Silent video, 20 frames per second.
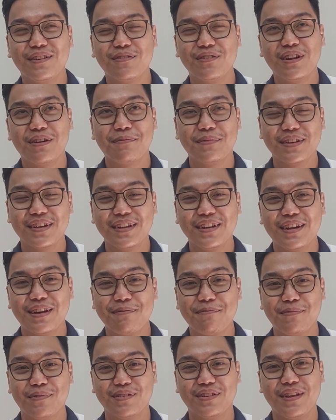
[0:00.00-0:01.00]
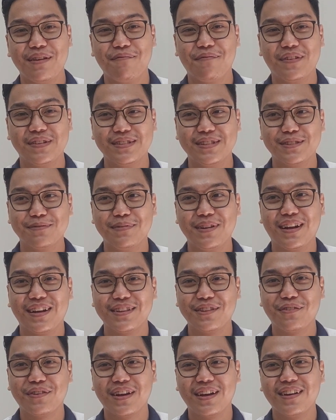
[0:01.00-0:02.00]
Ko lang mong ginapot emphasis
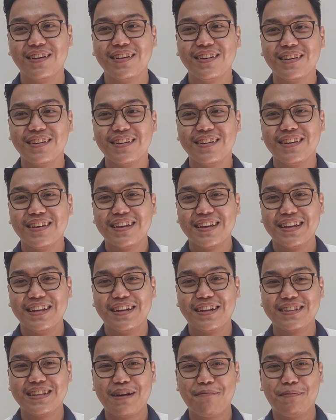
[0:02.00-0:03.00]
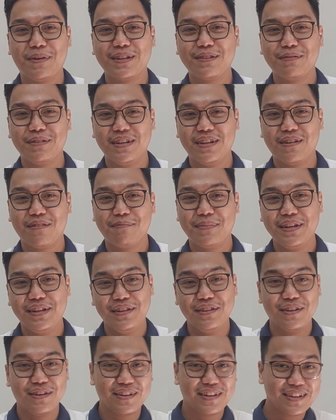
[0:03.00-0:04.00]
bilang nga do ka inang dapat inang
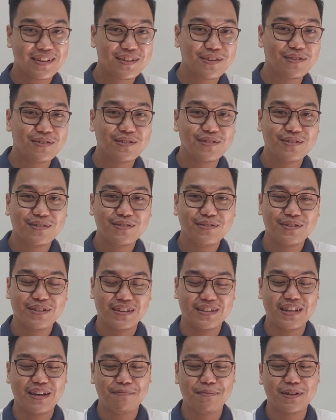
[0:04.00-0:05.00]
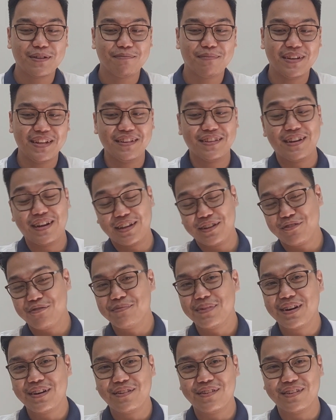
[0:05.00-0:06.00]
ma-leader gid ko, yeah. dapat ma-interact
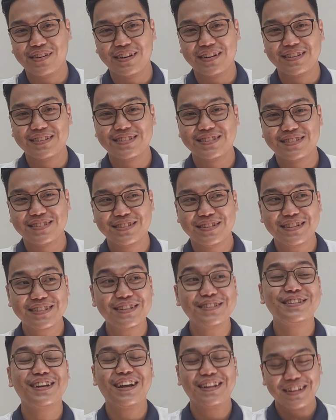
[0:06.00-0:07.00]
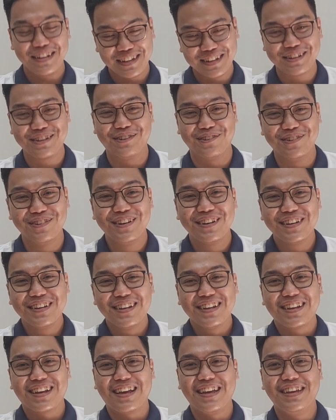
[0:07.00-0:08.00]
ko mga orgs. Nasa mm. lang gid ko
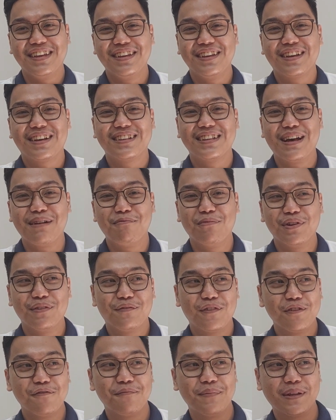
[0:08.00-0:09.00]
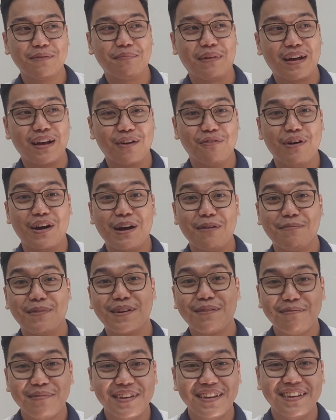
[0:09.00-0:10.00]
kay kada mo involvement makagwa ka
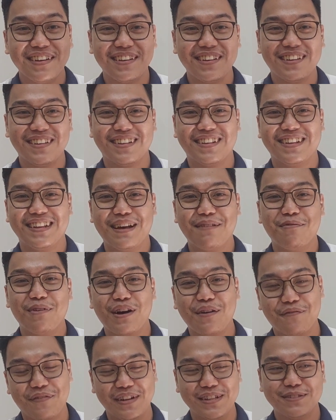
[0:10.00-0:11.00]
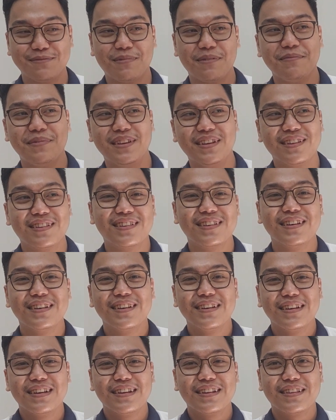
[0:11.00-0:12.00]
perme kada mo ka friends ma-meet
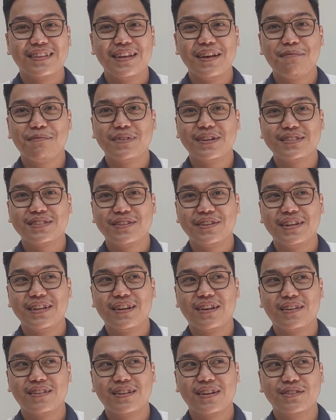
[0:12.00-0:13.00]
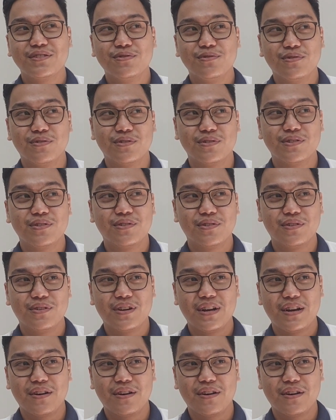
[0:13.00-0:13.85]
di amo na sir inang nagsugod go rong